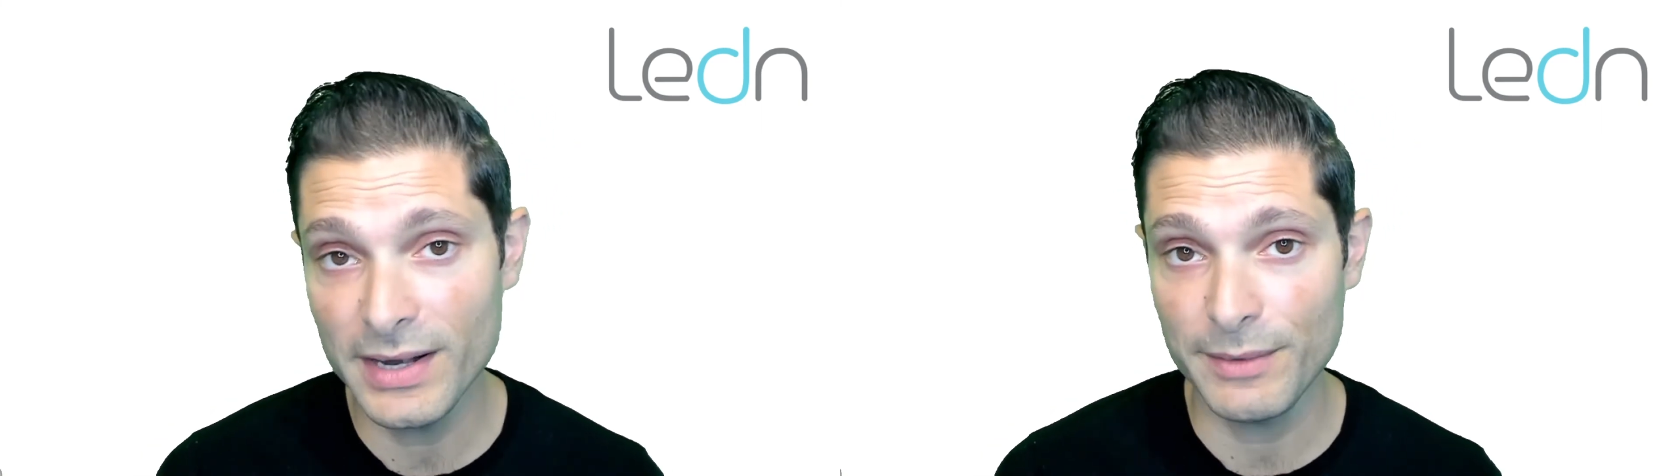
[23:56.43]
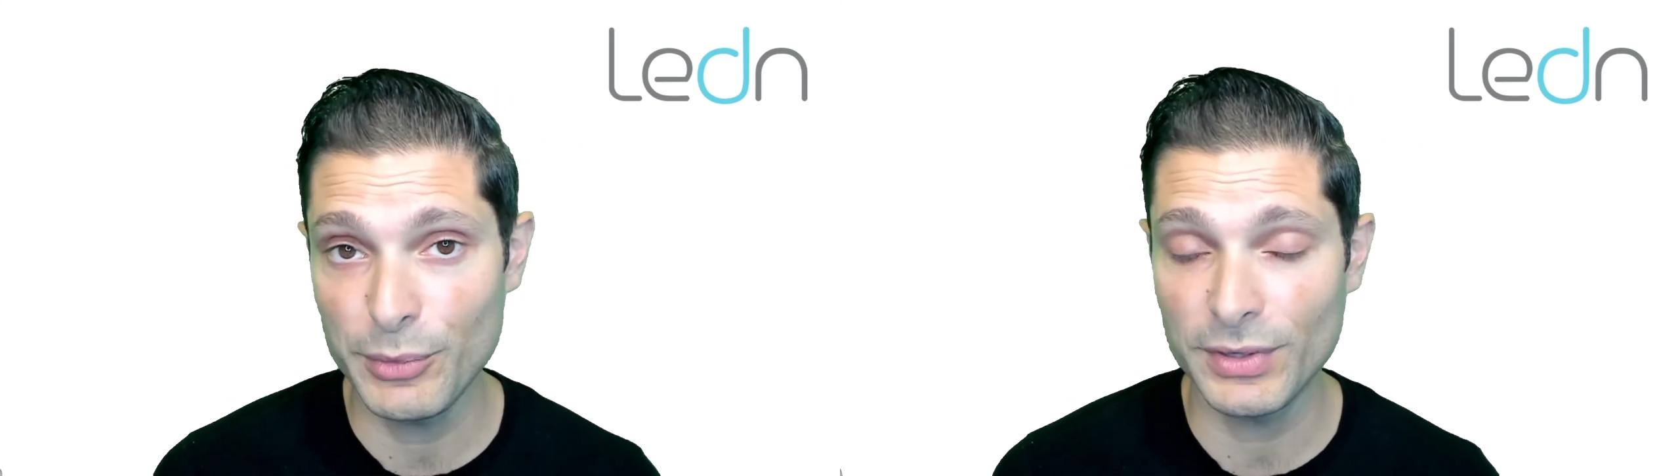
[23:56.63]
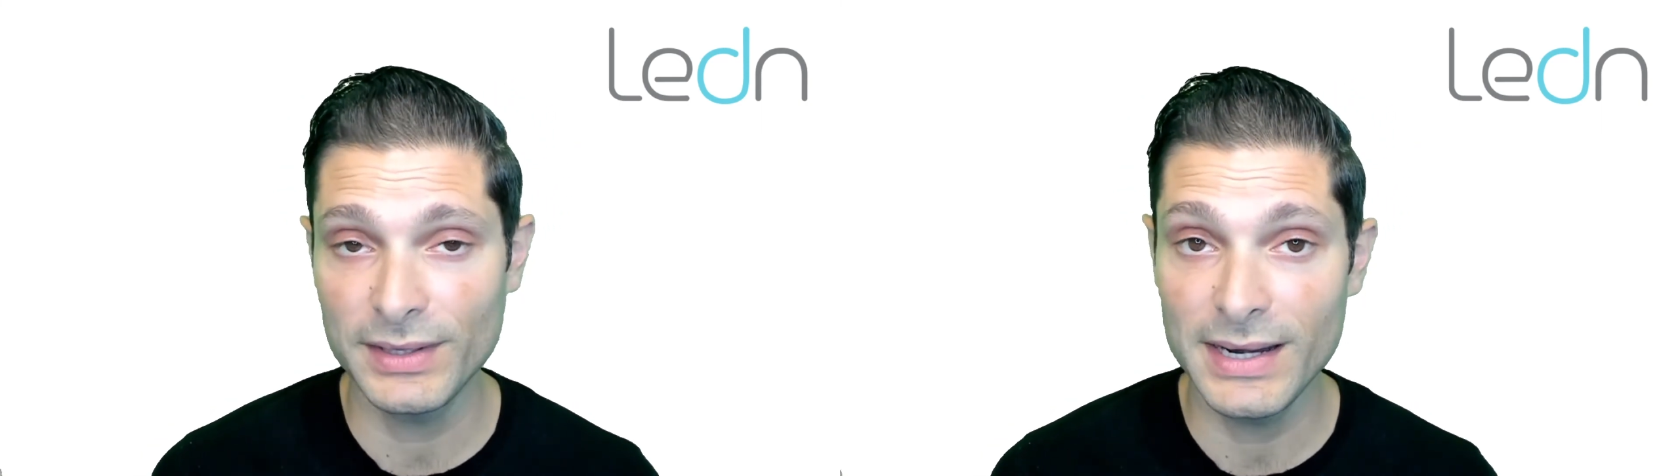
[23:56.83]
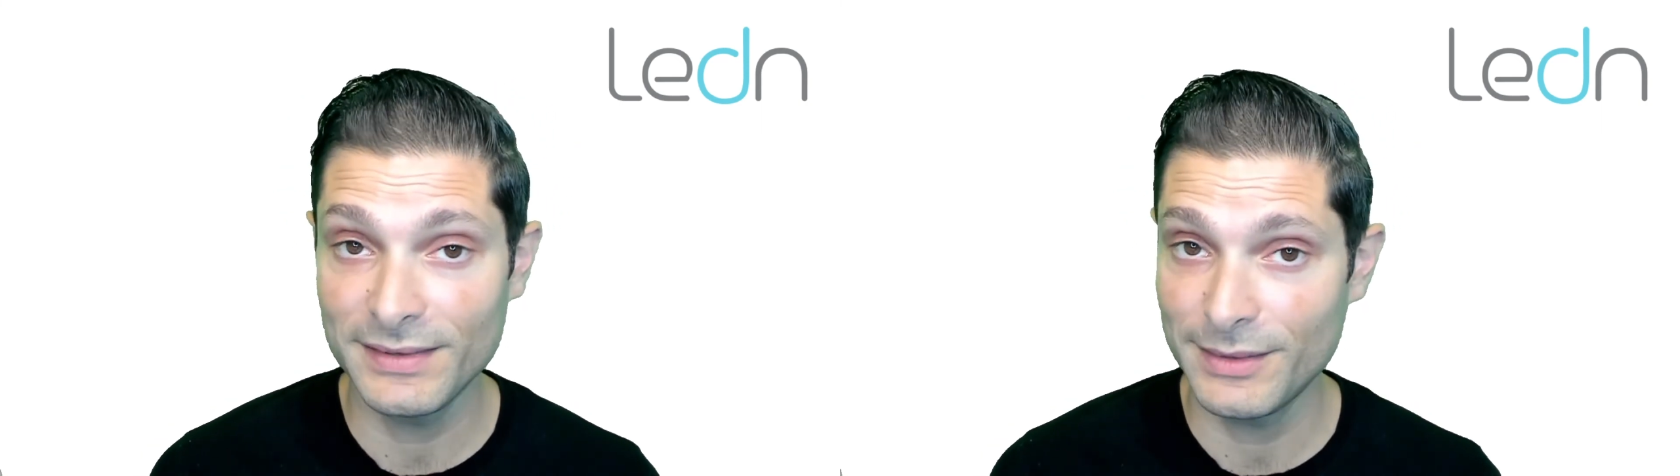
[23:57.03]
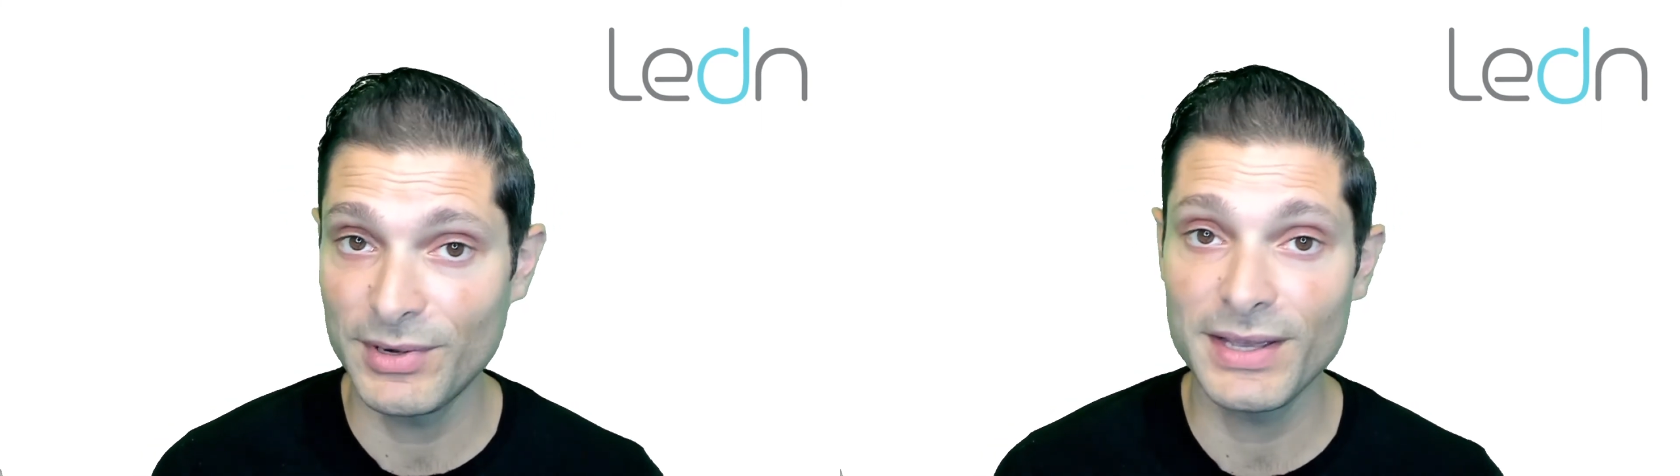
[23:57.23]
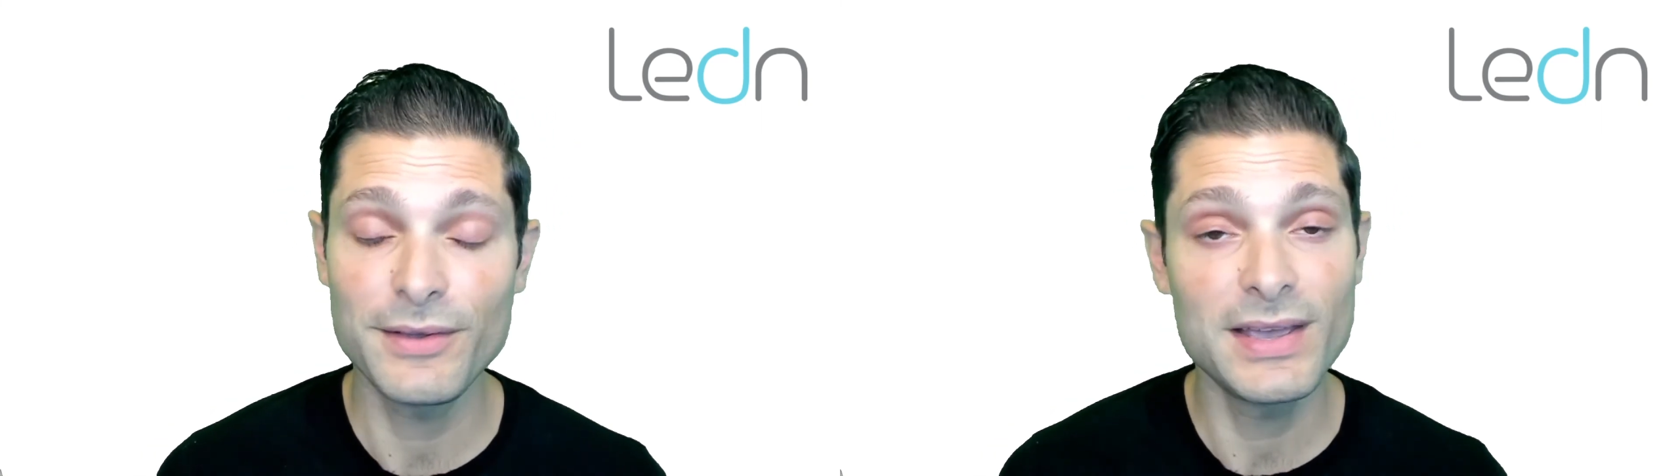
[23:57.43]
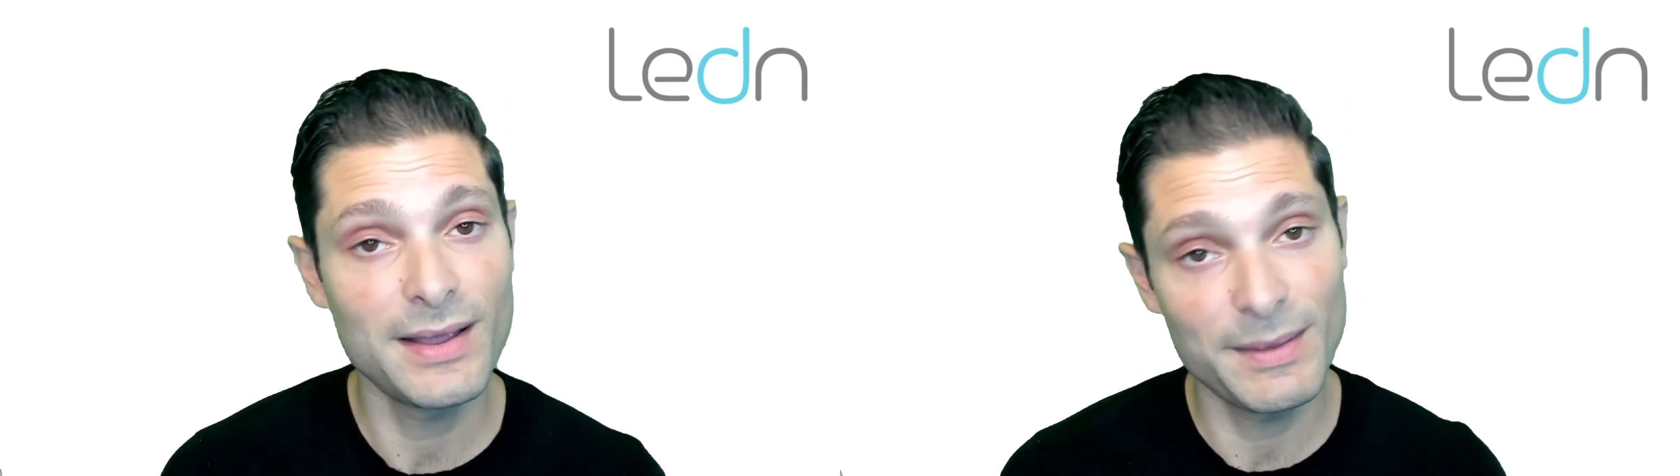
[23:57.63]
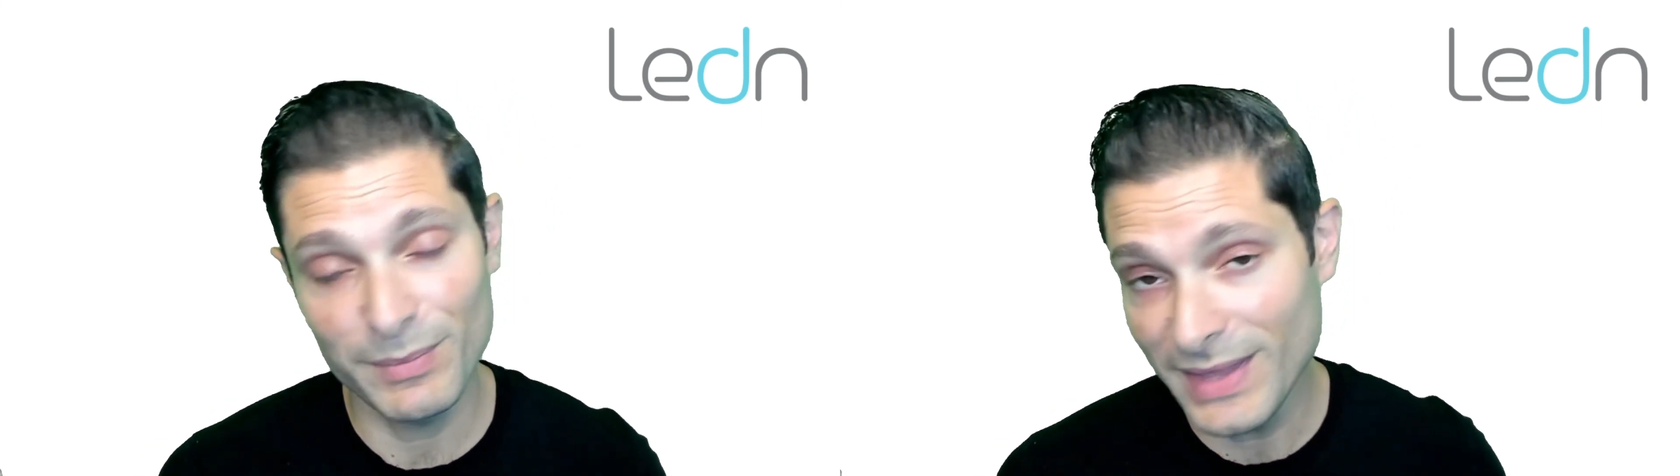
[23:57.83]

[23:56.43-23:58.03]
el reporte de la semana que viene,